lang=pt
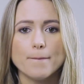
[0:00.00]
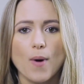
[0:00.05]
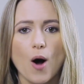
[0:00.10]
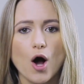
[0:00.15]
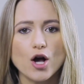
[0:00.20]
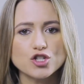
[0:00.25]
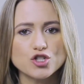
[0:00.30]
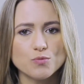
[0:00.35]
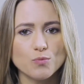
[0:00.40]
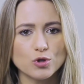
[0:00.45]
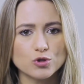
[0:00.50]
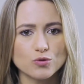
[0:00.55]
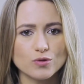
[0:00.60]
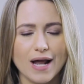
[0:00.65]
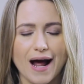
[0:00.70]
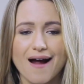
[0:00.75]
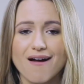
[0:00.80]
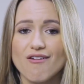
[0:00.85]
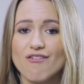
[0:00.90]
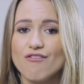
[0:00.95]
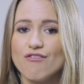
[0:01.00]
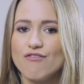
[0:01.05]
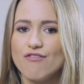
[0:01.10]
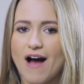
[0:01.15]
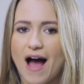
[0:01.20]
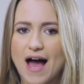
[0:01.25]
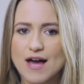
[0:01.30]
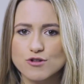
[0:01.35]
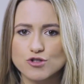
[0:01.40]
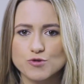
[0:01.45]
pode modular
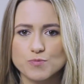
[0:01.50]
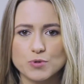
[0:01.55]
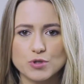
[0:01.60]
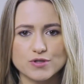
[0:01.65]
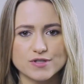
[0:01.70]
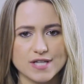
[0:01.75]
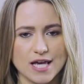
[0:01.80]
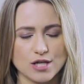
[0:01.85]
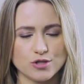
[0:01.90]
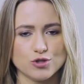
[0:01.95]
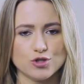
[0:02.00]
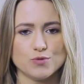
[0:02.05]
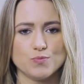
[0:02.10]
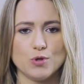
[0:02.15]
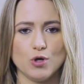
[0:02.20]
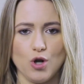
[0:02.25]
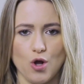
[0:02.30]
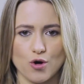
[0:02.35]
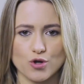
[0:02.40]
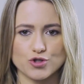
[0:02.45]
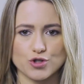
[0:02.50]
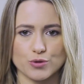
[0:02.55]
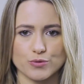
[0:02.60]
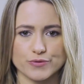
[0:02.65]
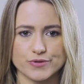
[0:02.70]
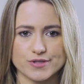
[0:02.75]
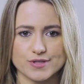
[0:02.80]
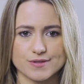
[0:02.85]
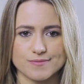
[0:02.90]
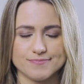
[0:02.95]
vários processos
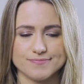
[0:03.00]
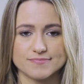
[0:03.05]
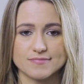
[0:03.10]
biológicos.